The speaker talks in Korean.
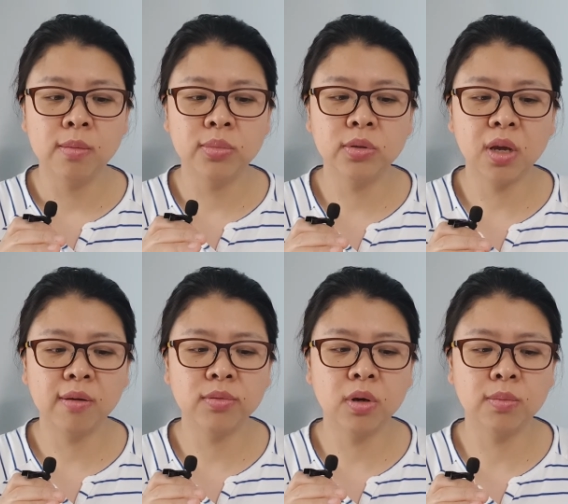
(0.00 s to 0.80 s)

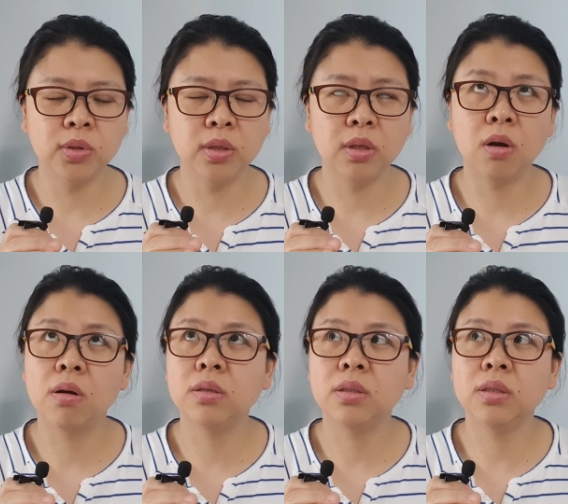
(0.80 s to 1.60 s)
불케본 커뮤니티
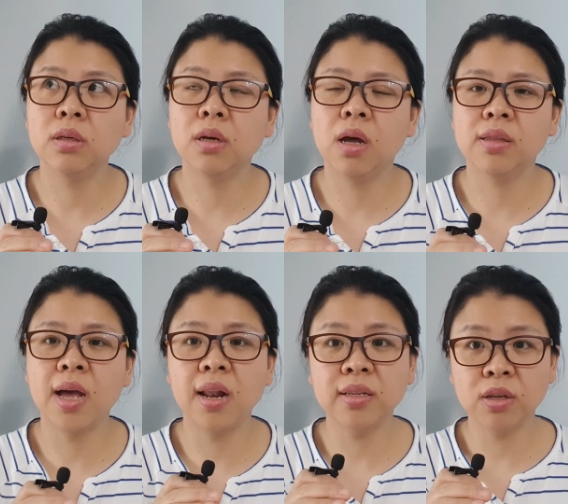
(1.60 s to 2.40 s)
컬리지, 그러니까
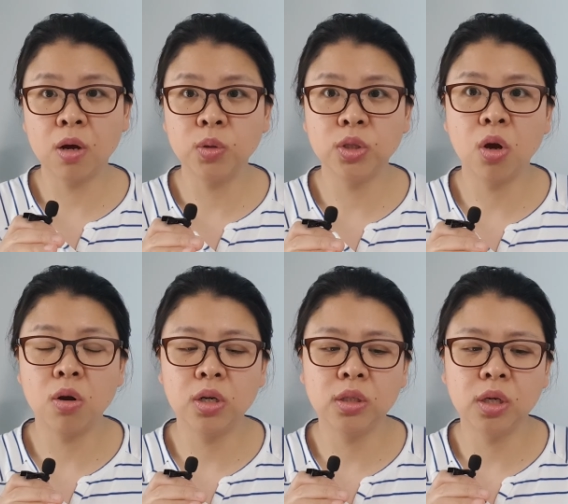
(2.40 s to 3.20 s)
달라스 커뮤니티
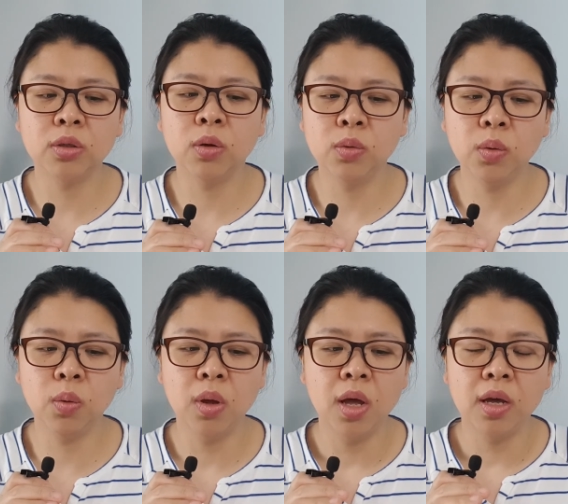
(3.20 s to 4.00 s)

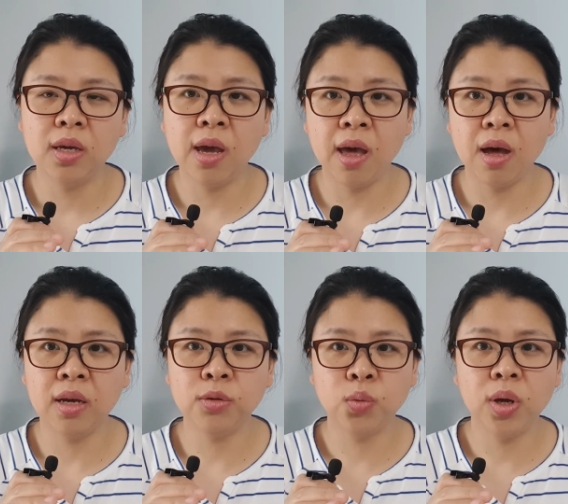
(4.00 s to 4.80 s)
컬리지에서도 이
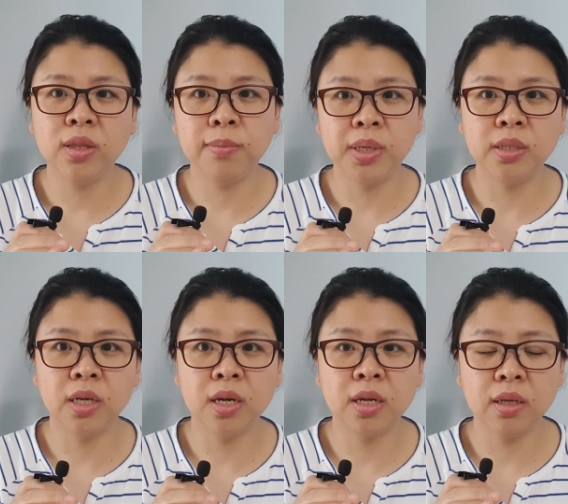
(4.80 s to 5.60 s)
I-20
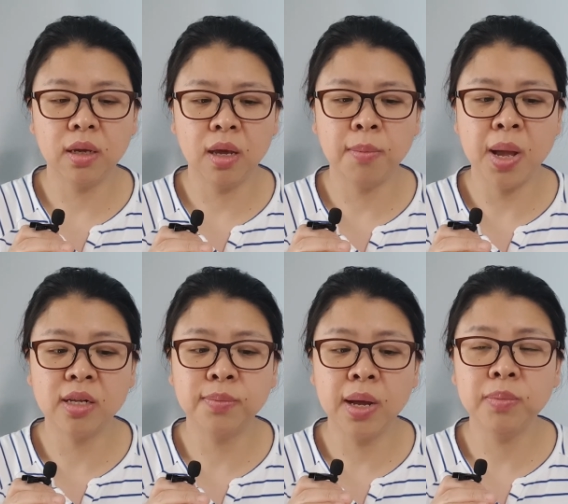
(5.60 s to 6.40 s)
비자 에
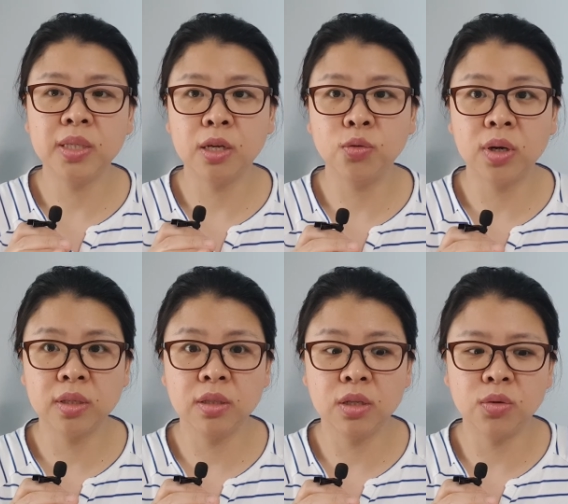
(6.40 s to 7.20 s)
발급합니다.
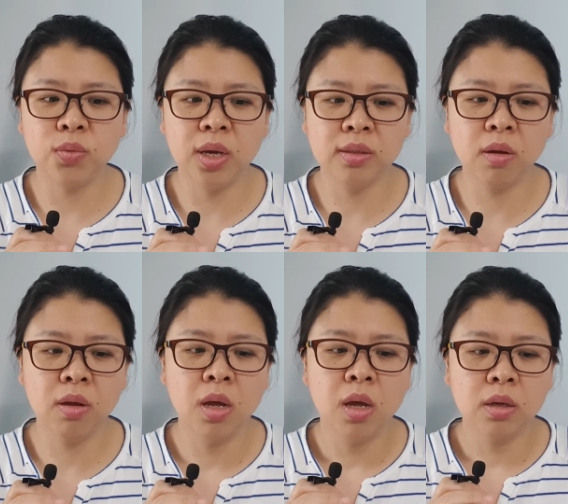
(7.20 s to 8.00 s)
유학생들을
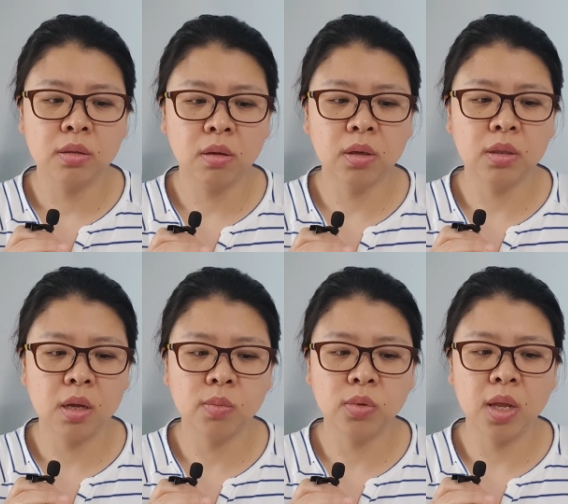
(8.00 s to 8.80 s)
위해서. 그렇기
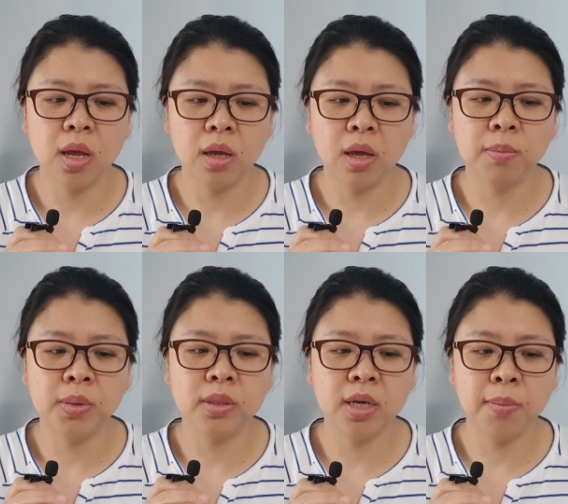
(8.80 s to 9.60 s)
때문에 예,
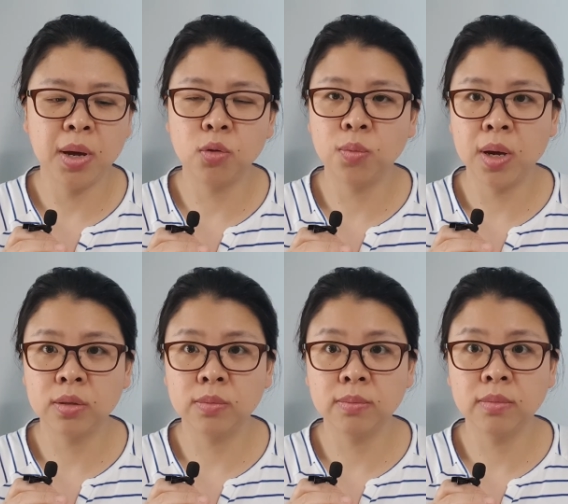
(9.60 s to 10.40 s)
비자 바도
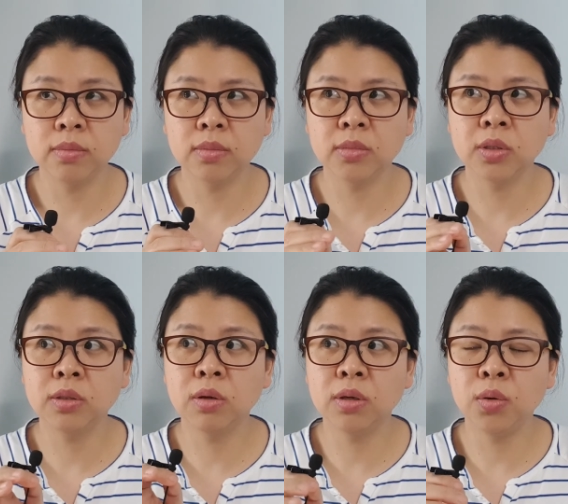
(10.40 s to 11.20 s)
받, 음,
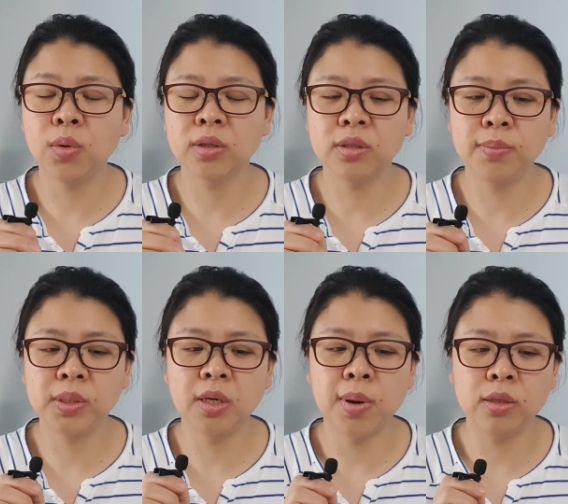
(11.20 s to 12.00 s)
그걸 이용해서 이제
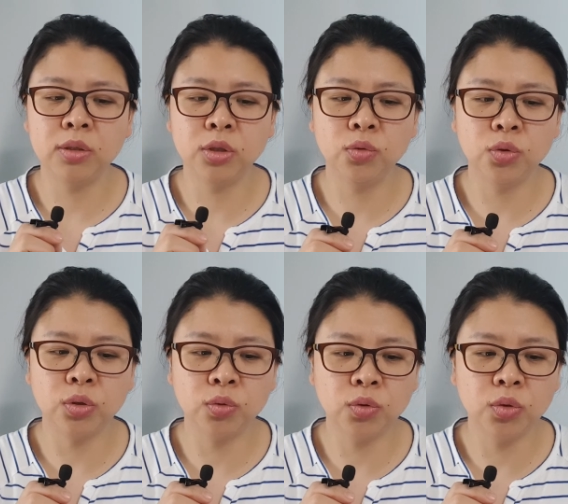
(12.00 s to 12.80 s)
비자 받으실 수
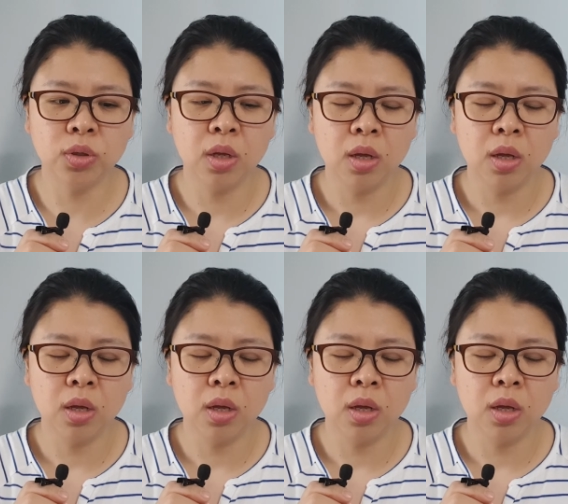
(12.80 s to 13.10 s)
있고